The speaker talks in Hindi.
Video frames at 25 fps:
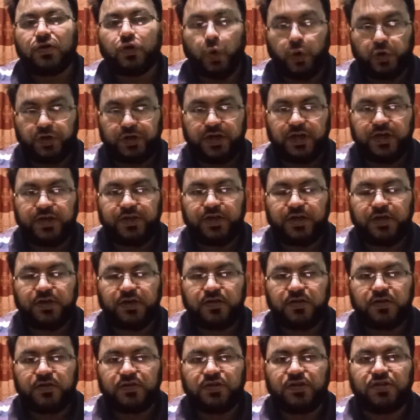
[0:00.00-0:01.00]

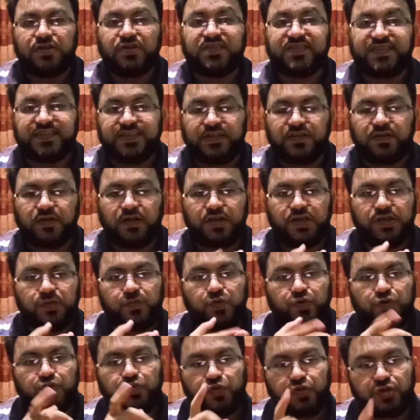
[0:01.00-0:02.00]
कॉरिलेटेड यानी सिग्नल की
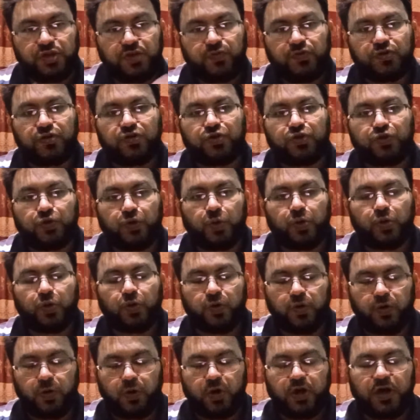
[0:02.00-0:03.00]
मौजूदगी में जो शोर
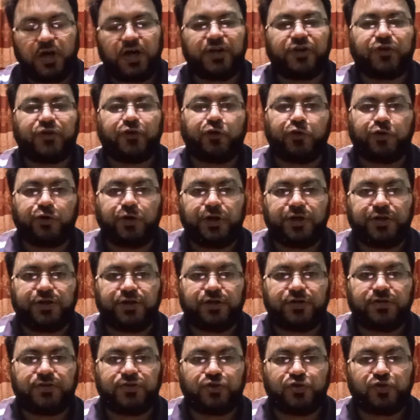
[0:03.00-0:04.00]
हो और
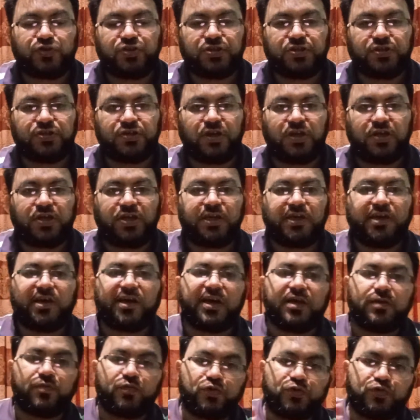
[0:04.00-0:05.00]
अनकोरिलेटेड जो सिग्नल की
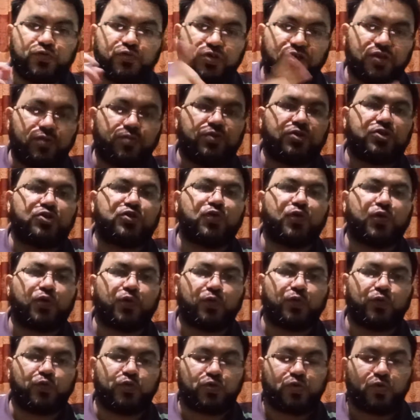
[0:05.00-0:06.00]
गैर मौजूदगी में शोर
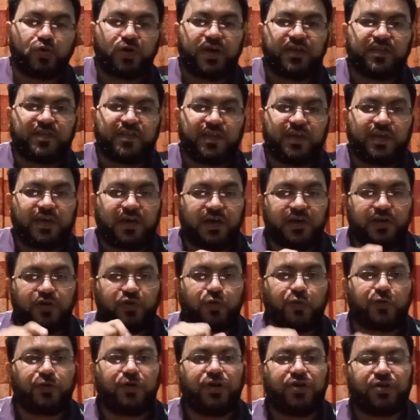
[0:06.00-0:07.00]
हो उसको कहते हैं
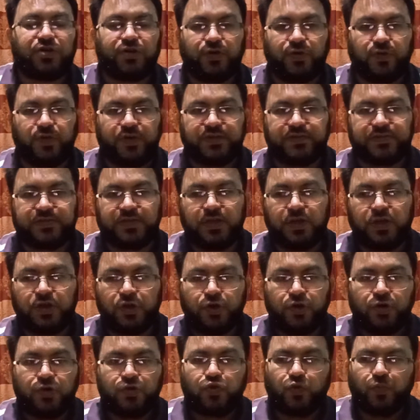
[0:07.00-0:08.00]
अनकोरिलेटेड नॉइज़
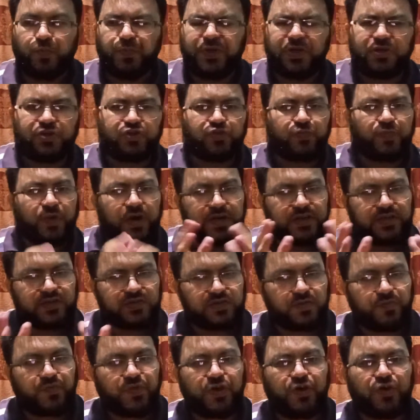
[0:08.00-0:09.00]
तो बेशुमार
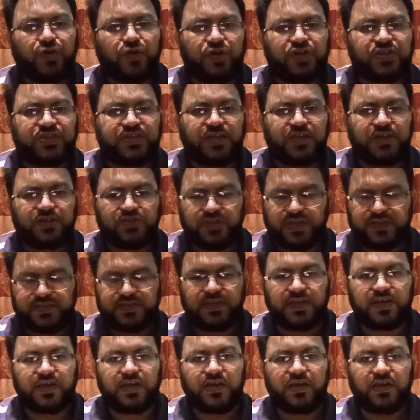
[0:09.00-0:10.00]
किस्म की नॉइज़ हैं
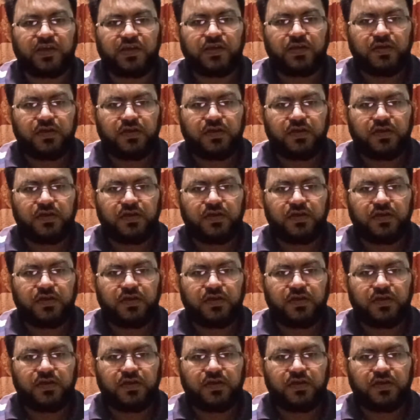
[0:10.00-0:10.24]
जैसे कि